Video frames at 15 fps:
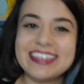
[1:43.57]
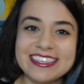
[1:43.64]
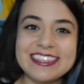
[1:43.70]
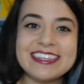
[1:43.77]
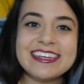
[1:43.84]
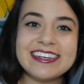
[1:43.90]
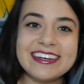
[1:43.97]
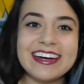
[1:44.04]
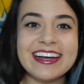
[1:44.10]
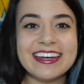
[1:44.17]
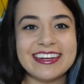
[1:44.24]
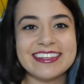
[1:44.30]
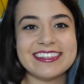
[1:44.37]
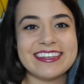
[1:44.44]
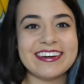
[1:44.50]
Parece a
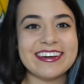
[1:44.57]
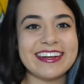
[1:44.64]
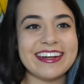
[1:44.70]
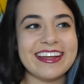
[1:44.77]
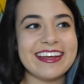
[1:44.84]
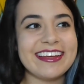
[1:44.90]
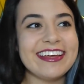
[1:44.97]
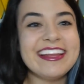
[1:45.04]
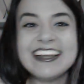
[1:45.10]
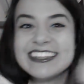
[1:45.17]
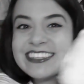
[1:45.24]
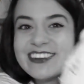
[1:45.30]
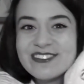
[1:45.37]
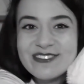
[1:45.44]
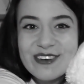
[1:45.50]
Agnes agora, né? Ele
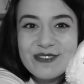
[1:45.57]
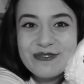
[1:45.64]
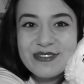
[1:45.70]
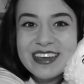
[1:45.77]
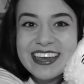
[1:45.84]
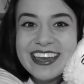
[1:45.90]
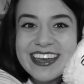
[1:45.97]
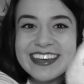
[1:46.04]
é tão fofinho!